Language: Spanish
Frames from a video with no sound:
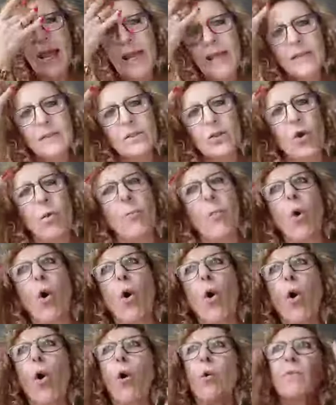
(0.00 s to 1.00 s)
es
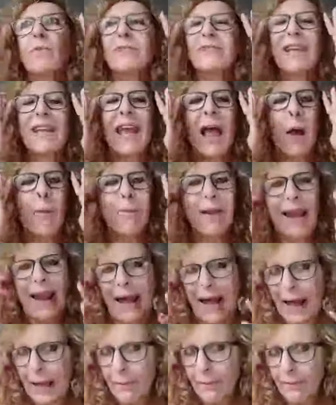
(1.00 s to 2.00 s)
como se
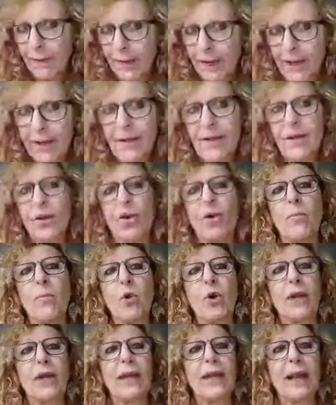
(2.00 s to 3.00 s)
hablaba
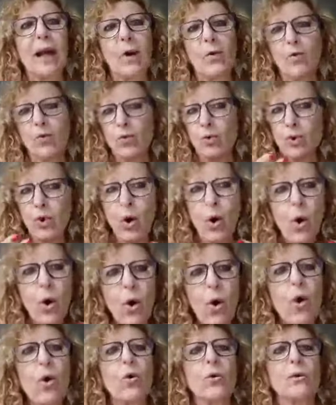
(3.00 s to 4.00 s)
como que era un
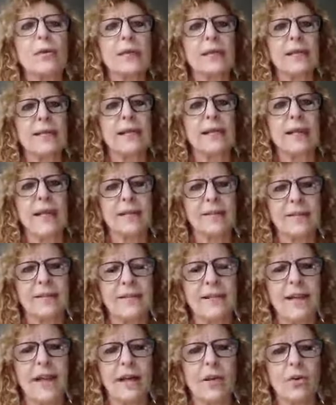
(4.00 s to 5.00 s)
don, que se
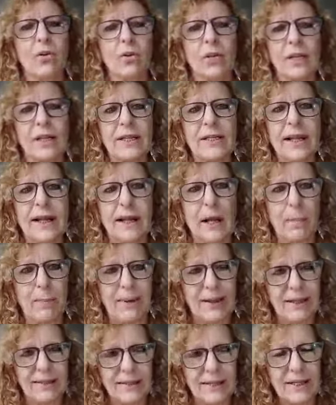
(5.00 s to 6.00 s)
nacía con esa
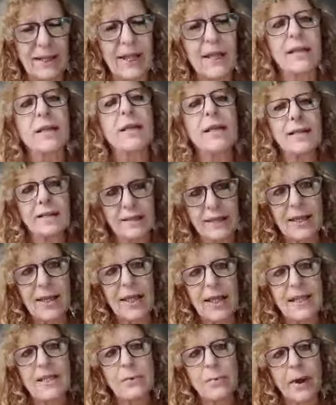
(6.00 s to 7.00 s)
capacidad.
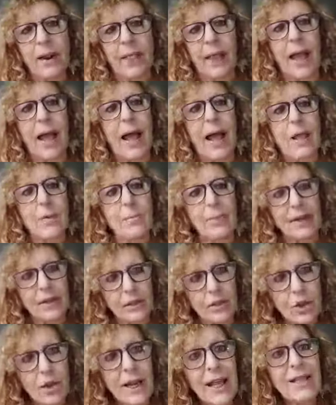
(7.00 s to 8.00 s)
Sí, es verdad, hay
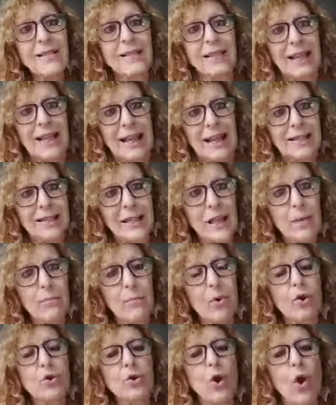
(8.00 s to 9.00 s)
personas que
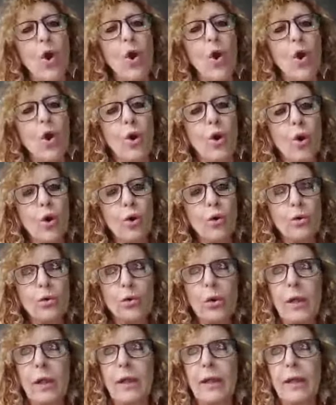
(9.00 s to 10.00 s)
nacemos
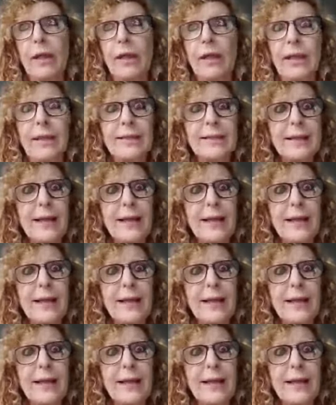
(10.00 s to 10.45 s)
con eh,